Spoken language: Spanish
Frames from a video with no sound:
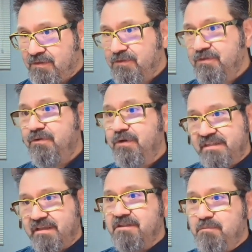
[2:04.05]
Nos dijo que
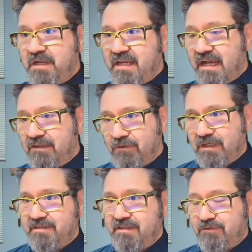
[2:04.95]
estaba explicando
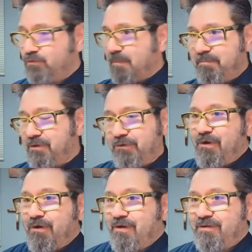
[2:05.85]
la escritura, pero
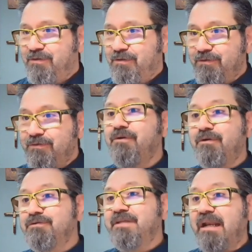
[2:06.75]
no,
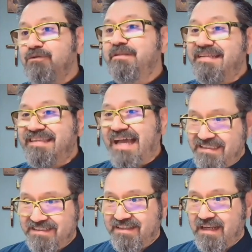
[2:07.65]
nos da los
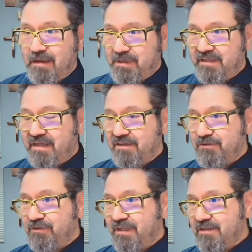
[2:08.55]
detalles de la
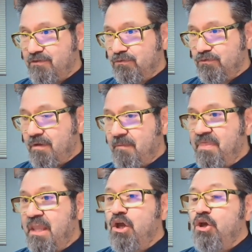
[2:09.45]
predicación de Jesús.
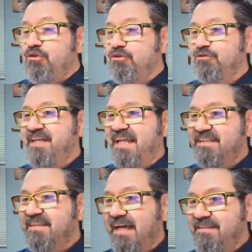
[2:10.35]
Nos da
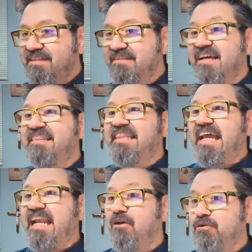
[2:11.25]
detalles
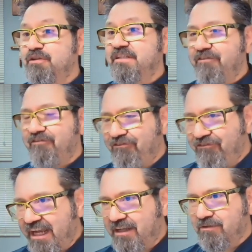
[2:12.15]
de los
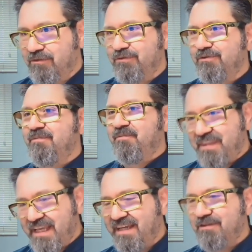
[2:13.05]
efectos
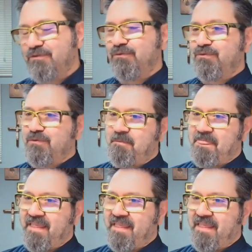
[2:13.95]
de Jesús.